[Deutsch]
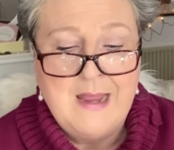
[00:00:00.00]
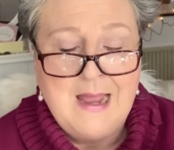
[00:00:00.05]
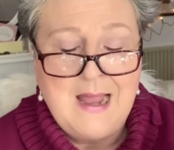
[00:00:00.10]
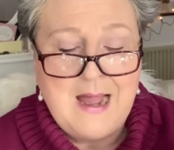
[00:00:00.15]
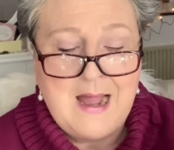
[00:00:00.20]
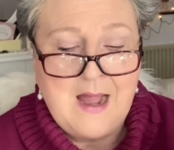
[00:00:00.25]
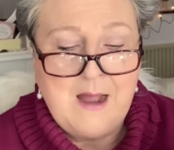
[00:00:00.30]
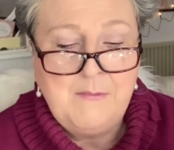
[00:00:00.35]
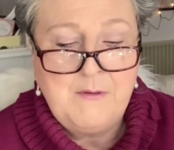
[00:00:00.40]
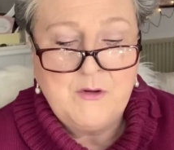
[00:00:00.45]

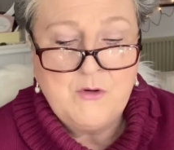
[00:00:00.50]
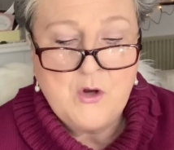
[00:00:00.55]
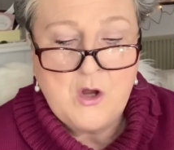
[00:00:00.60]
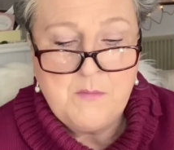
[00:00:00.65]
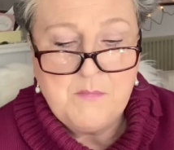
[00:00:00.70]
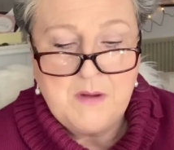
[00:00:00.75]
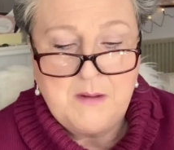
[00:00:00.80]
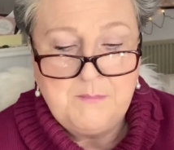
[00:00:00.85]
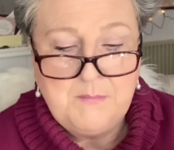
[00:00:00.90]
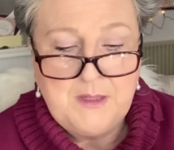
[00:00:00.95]
Aber
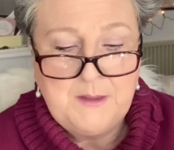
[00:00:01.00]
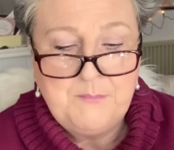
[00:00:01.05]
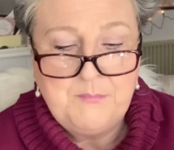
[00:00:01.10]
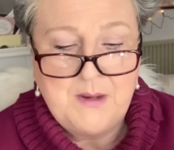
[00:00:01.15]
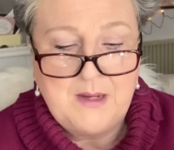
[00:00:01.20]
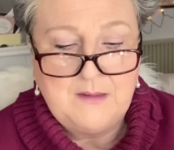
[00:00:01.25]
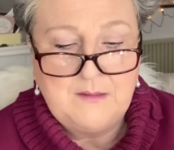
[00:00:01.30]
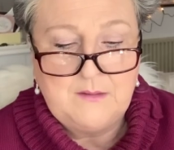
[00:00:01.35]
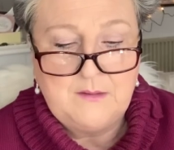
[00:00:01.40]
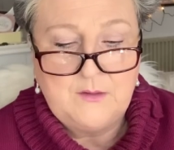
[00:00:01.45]
nochmal mit
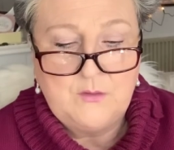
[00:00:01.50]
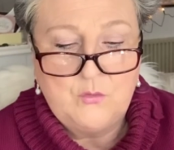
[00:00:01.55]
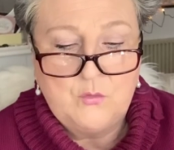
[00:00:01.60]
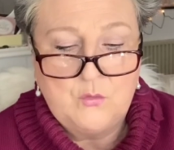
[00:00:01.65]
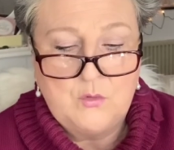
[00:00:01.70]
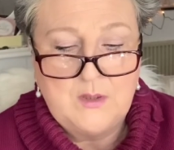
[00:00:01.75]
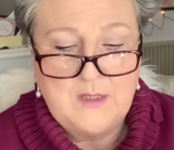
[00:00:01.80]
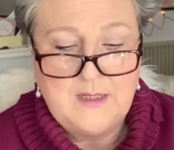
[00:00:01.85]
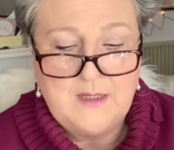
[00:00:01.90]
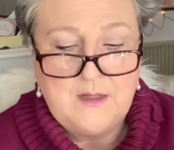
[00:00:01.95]

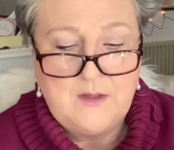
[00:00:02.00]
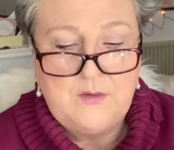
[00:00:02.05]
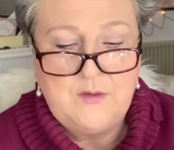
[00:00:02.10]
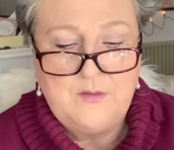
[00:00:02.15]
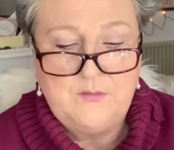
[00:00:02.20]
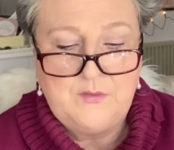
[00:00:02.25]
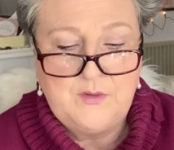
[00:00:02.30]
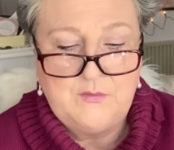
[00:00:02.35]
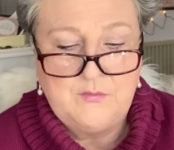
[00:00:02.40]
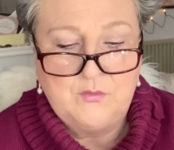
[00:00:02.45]
Panthenol,
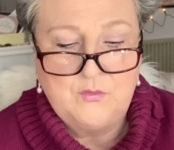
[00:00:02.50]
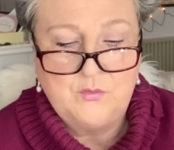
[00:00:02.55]
intensive